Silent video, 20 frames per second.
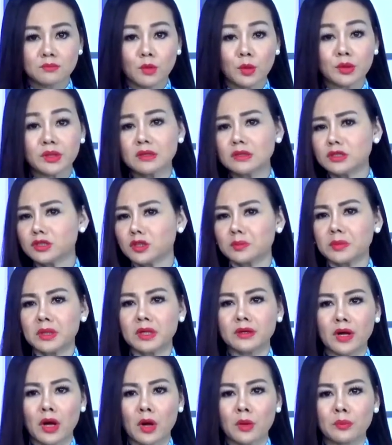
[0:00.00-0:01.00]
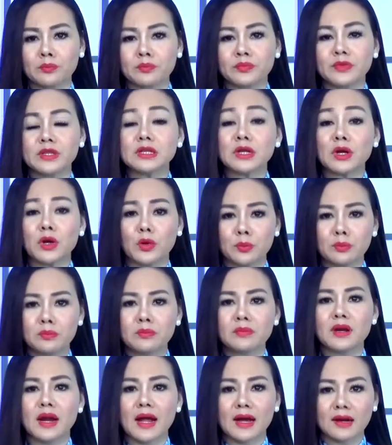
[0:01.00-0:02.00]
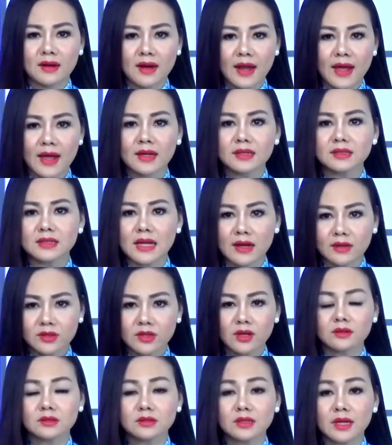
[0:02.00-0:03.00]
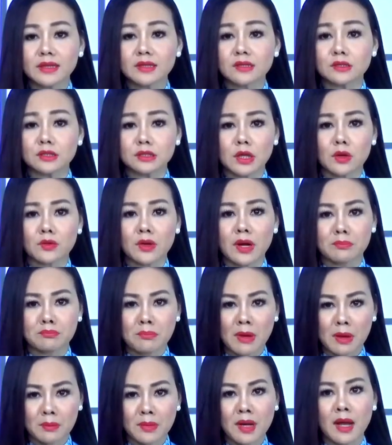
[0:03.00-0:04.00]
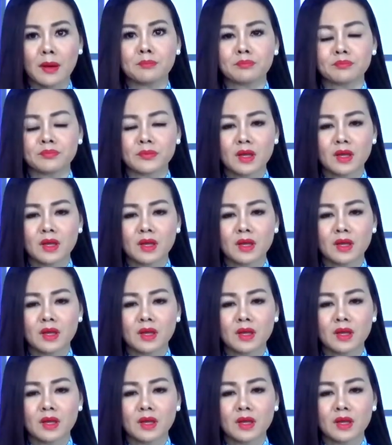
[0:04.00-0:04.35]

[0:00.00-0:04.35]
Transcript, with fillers: Mọi thứ trong đời ông như cũng lặng lẽ tan dần kể từ sau năm 75.